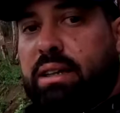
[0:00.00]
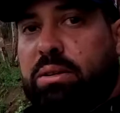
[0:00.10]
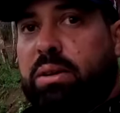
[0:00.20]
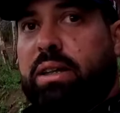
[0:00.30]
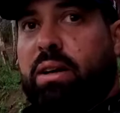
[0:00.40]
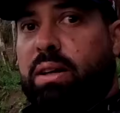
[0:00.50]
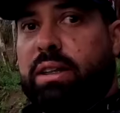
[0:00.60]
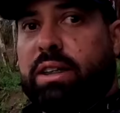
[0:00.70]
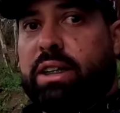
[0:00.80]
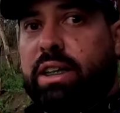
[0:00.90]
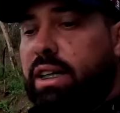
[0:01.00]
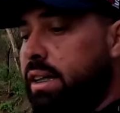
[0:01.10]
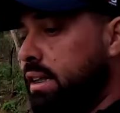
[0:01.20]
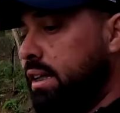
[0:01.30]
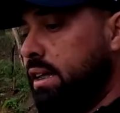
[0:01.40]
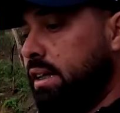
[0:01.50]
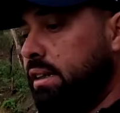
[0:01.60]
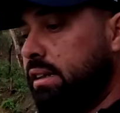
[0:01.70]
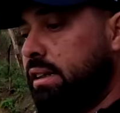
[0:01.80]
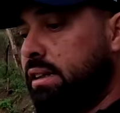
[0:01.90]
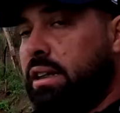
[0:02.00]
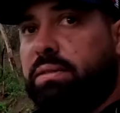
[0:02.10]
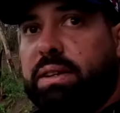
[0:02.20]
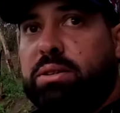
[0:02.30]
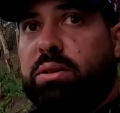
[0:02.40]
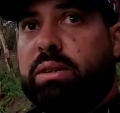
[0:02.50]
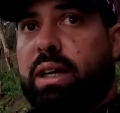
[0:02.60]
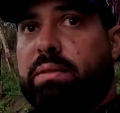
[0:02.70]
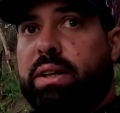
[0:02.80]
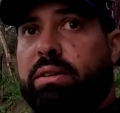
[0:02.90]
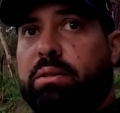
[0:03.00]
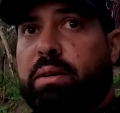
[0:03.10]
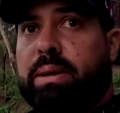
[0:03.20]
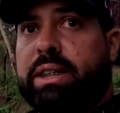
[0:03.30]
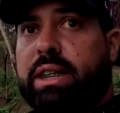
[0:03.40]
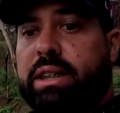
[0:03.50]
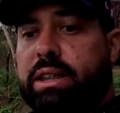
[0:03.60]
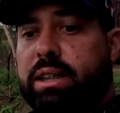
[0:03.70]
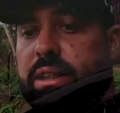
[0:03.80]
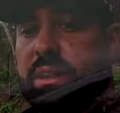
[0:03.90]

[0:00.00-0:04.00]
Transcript: Tô aqui, agora ele tá chegando aqui, acho que a gente vai soltar, hein? Vai não, vai passar, Diniz?